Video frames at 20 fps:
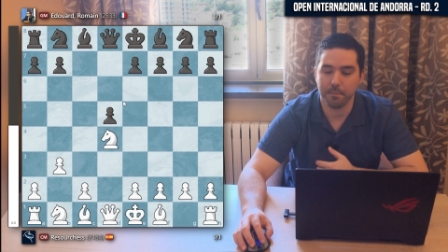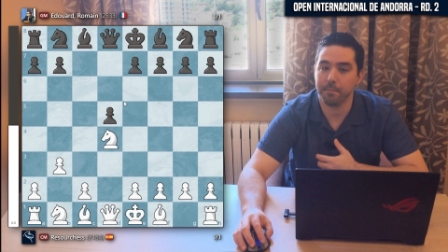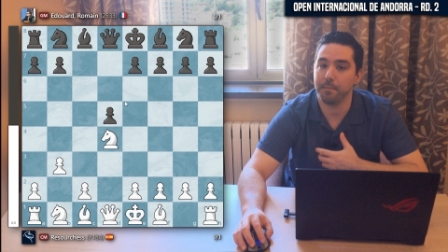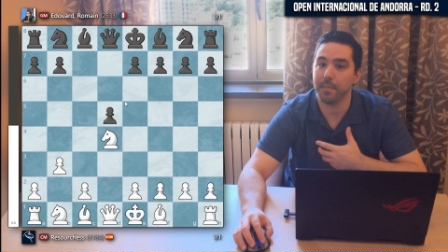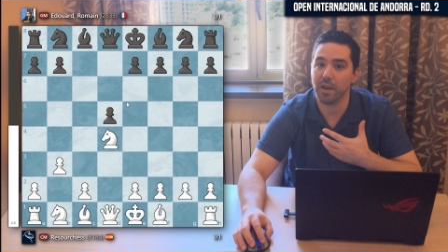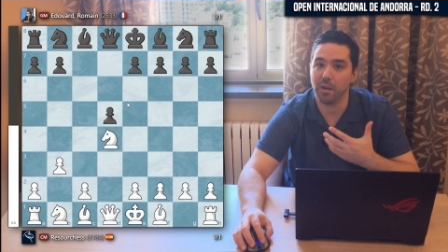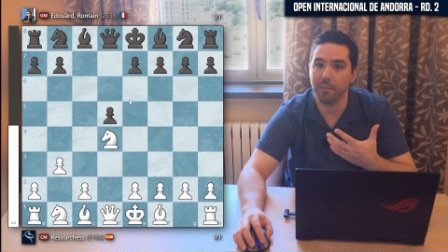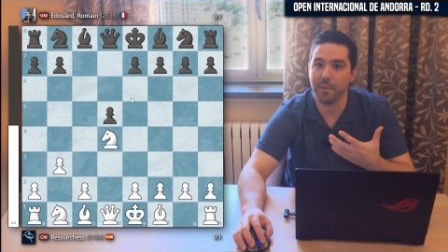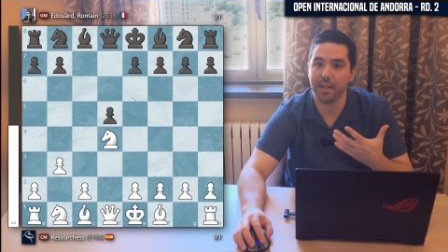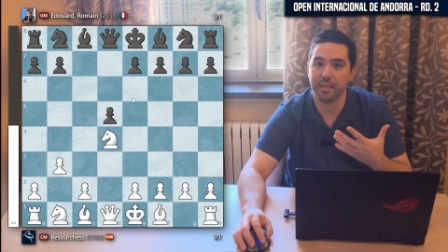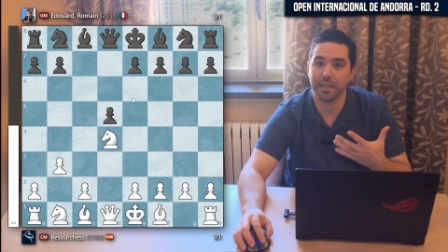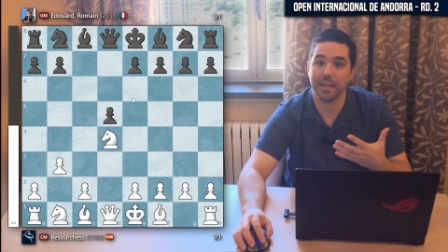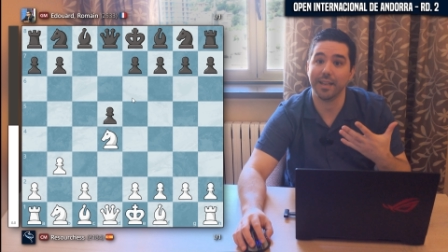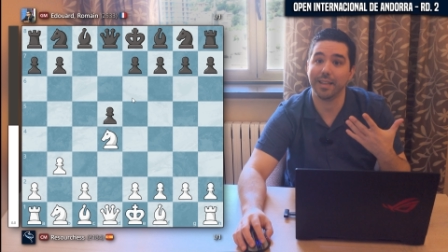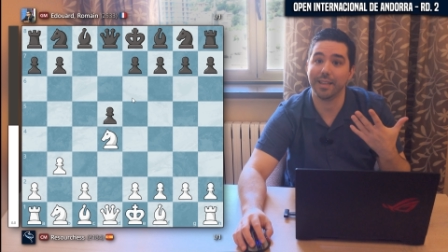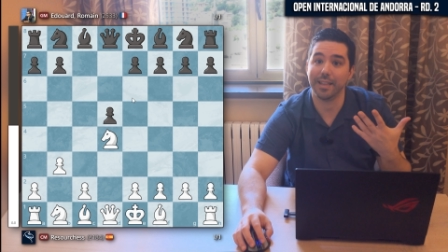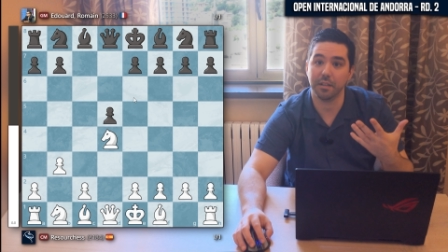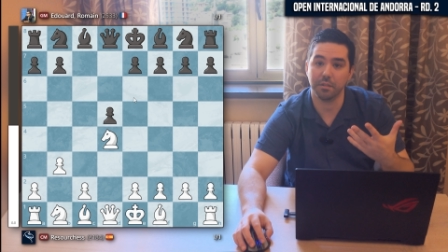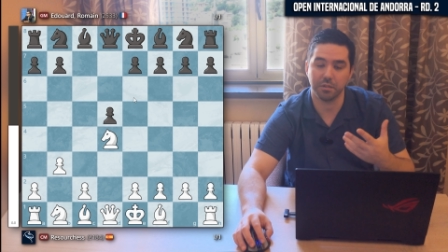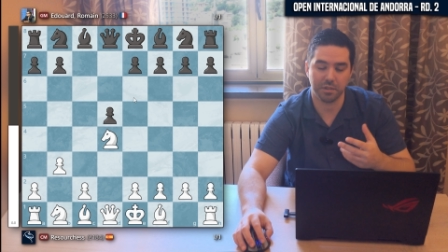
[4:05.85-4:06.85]
me lo va a
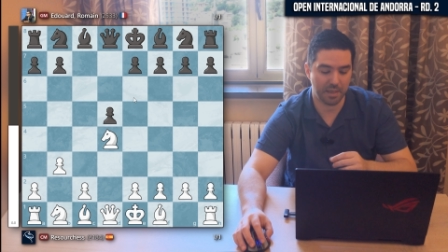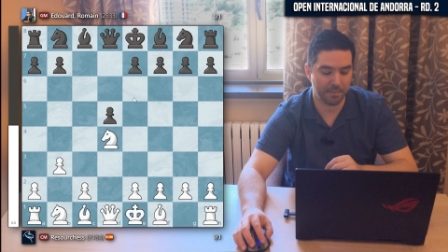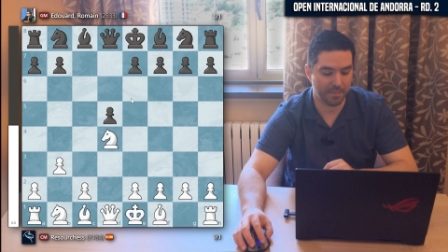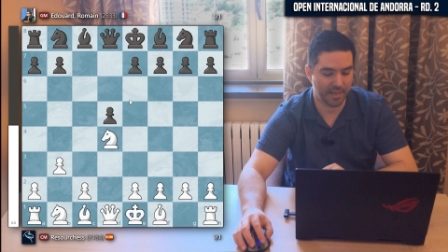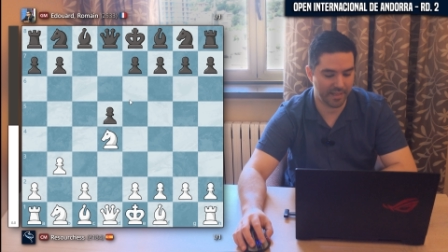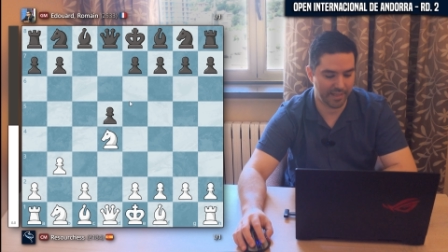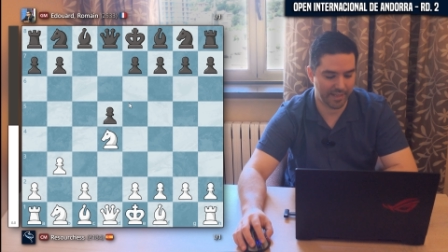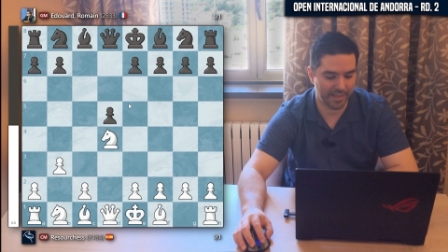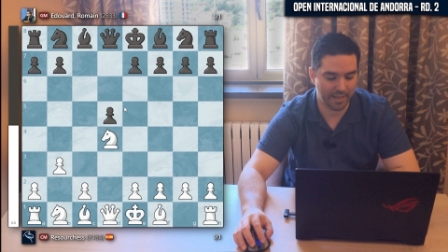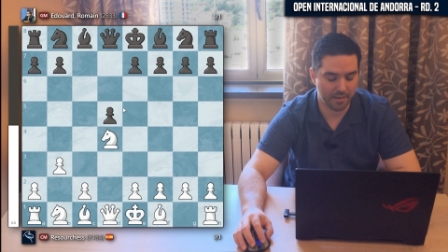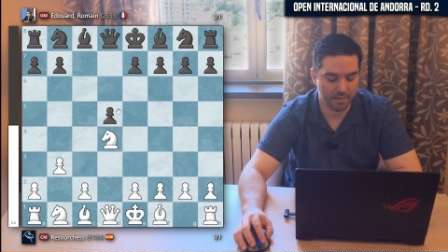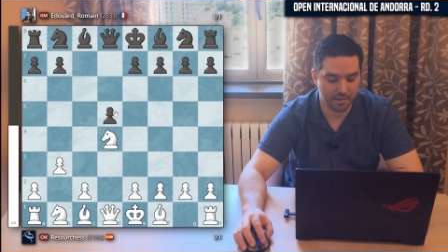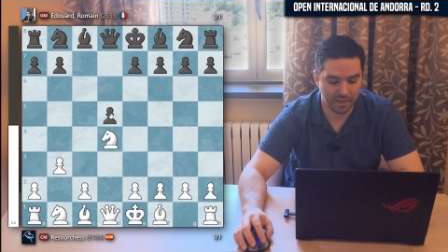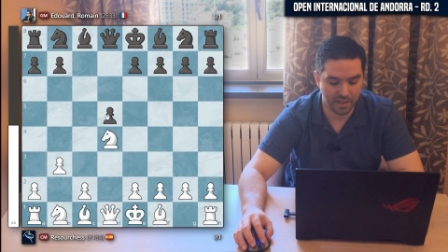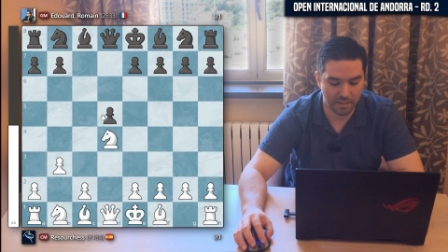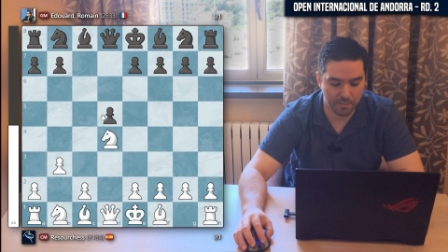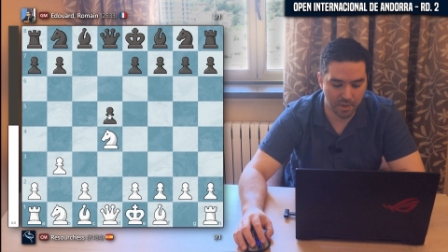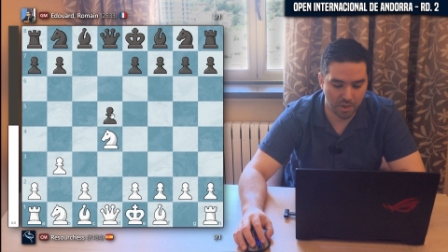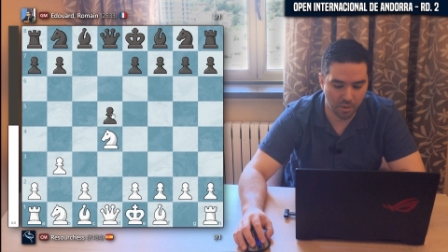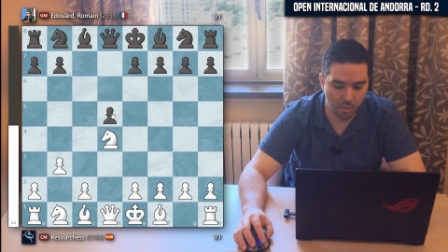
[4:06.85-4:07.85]
hacer de otra manera
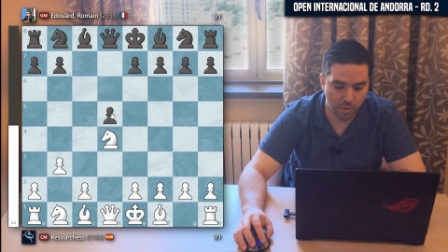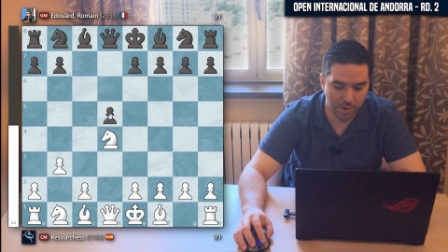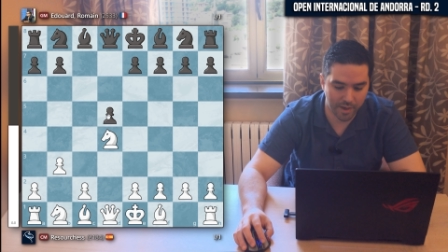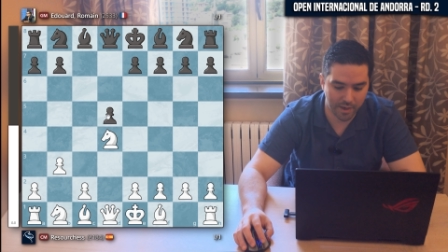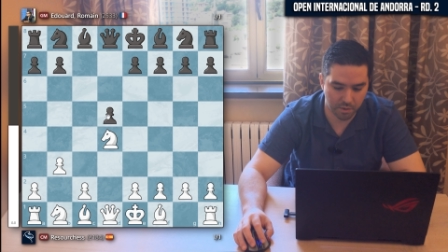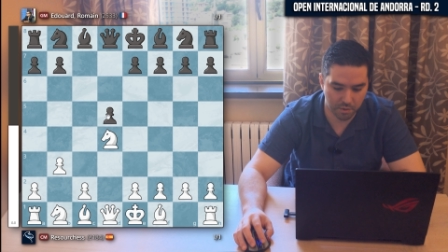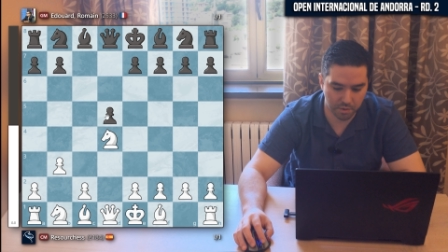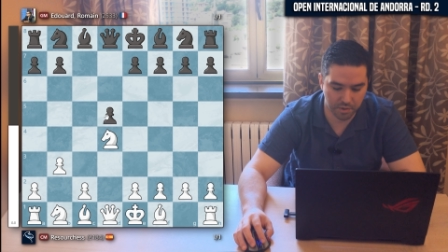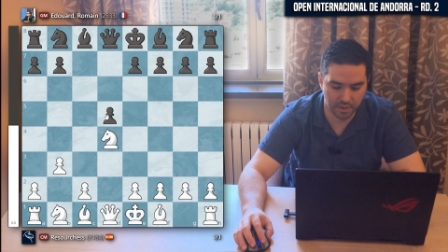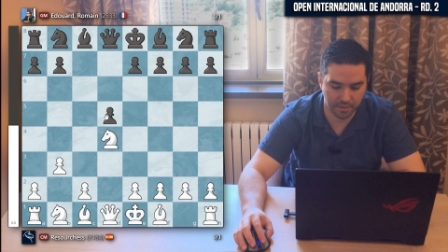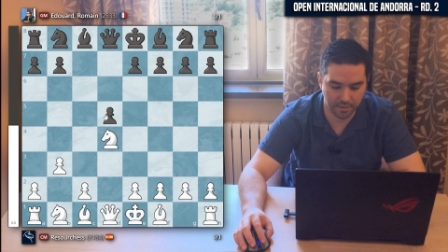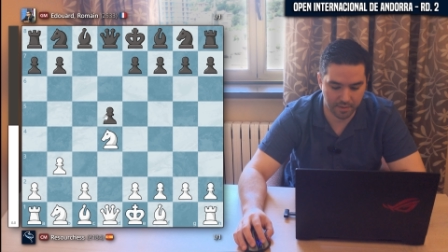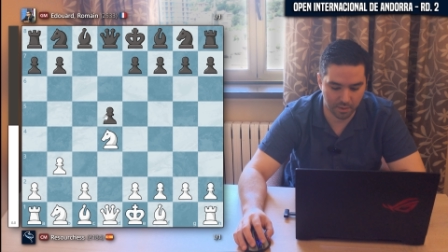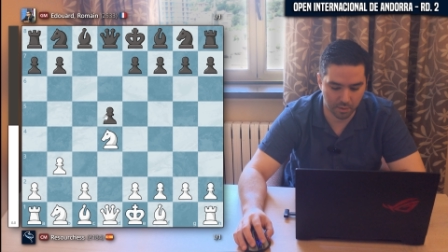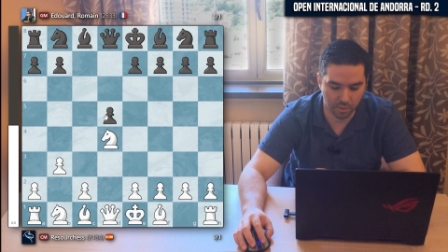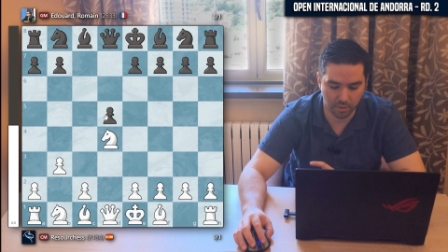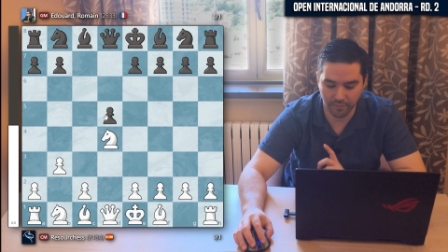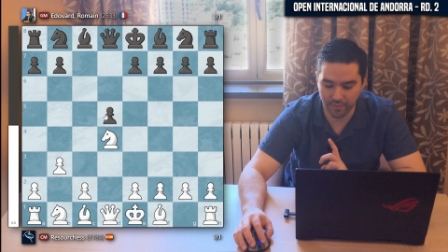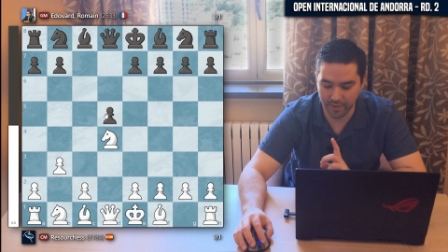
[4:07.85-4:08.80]
y me lo juega con d5.